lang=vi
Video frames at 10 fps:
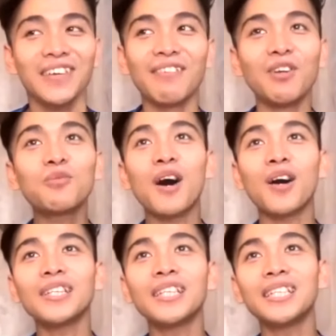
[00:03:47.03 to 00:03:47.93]
và lúc
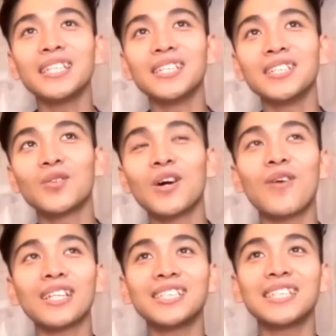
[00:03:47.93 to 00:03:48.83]
đó thì qua
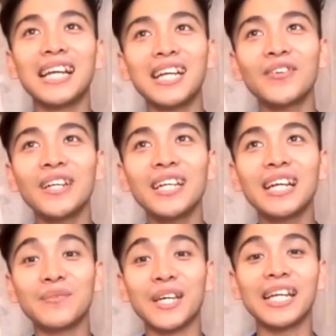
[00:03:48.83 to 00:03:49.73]
quãng thời gian Henry
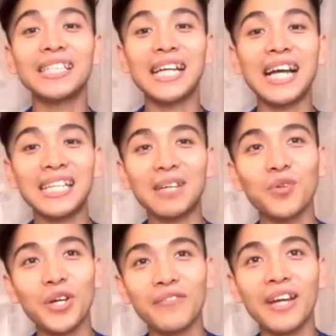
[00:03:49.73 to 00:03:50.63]
cảm nhận anh trai tập
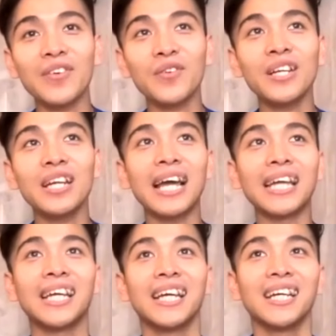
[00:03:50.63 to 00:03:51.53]
luyện và Henry
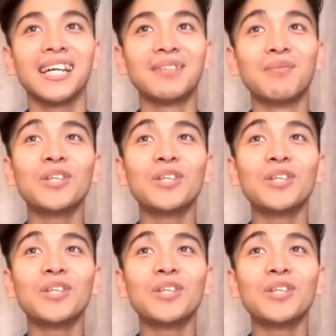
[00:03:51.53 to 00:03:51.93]
lại à,